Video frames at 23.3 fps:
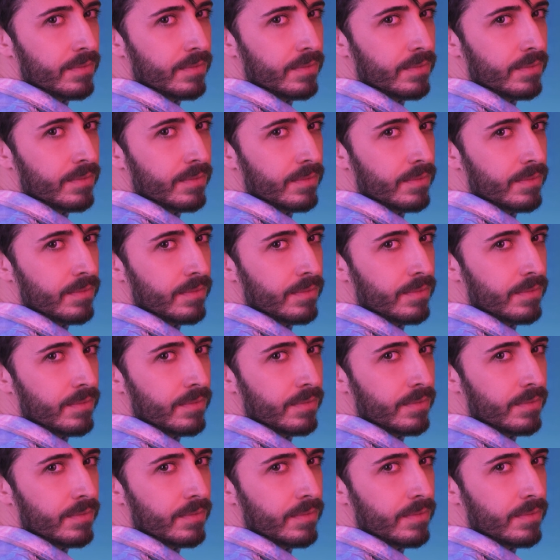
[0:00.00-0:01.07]
quando
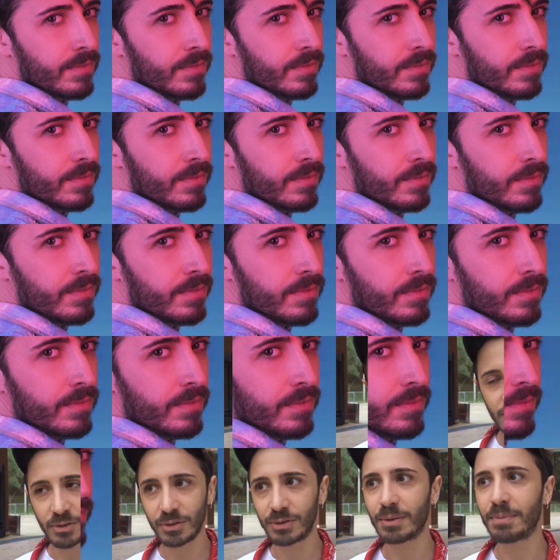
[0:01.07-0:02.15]
sento di avere del
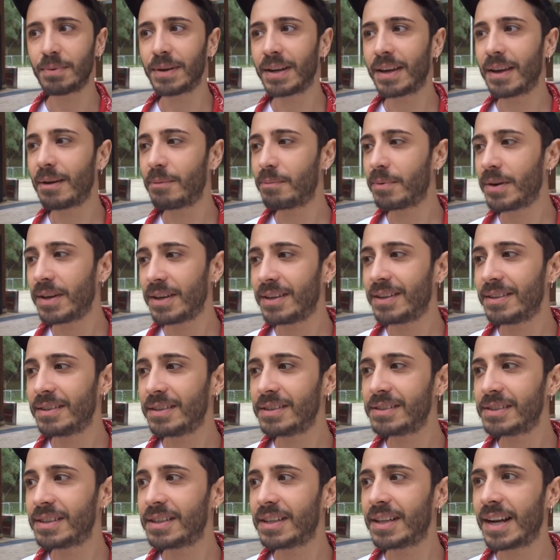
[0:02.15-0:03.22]
materiale giusto, perché poi i
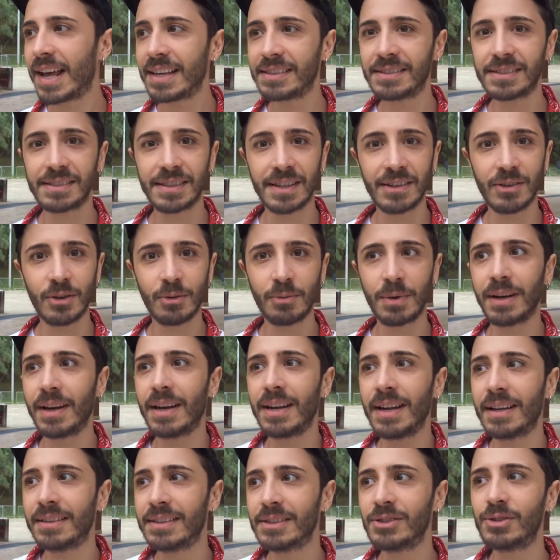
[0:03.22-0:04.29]
dischi restano,
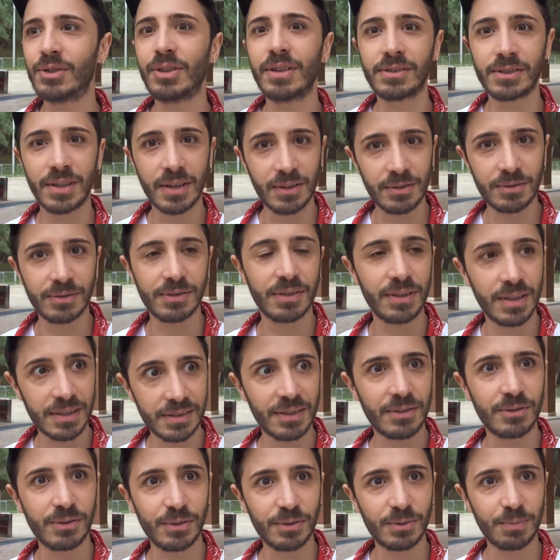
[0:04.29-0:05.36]
magari adesso restano,
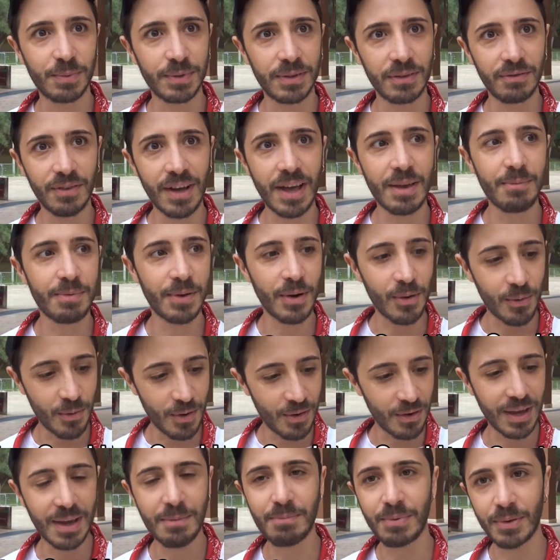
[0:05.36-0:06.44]
restano su Spotify, però
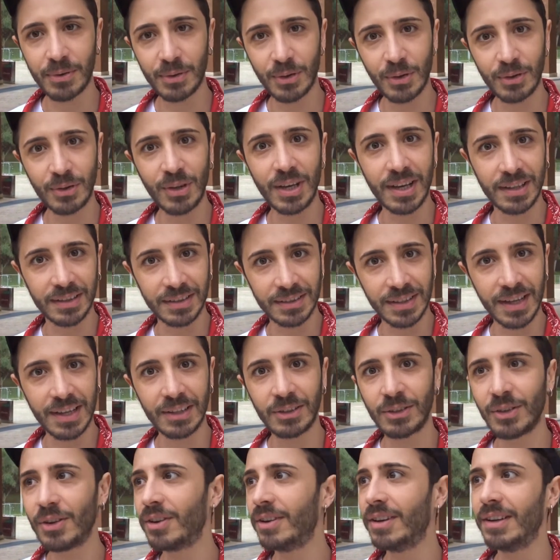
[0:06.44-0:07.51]
quello che hai prodotto e
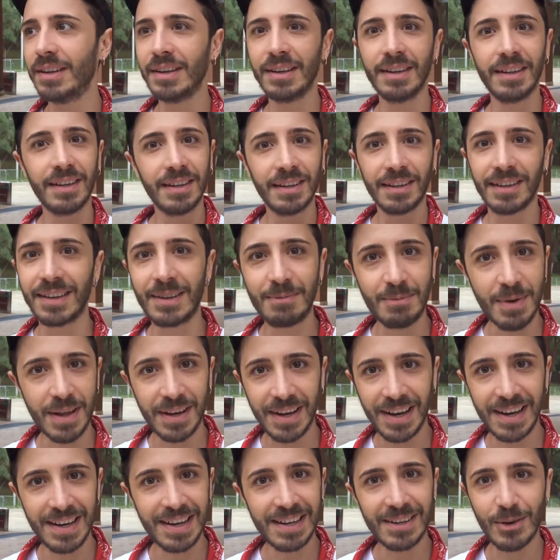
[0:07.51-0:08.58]
cantato
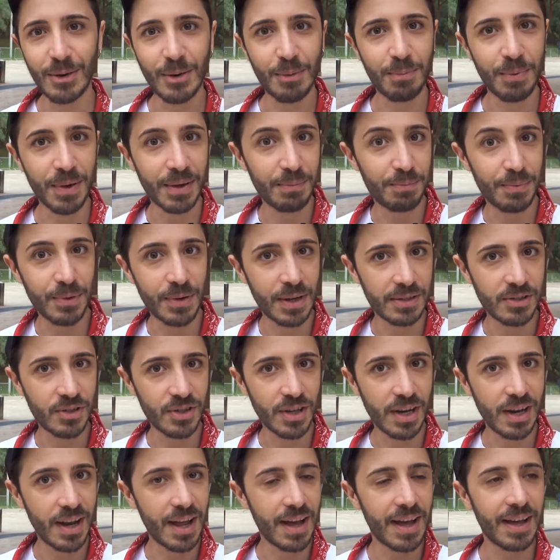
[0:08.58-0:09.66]
rimane lì, non lo puoi più
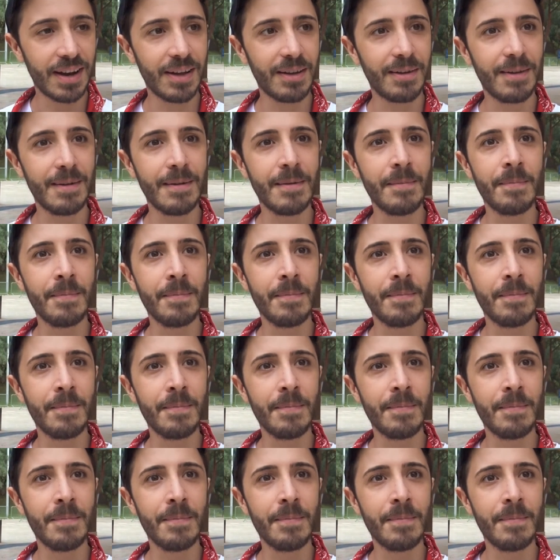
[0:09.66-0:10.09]
cancellare.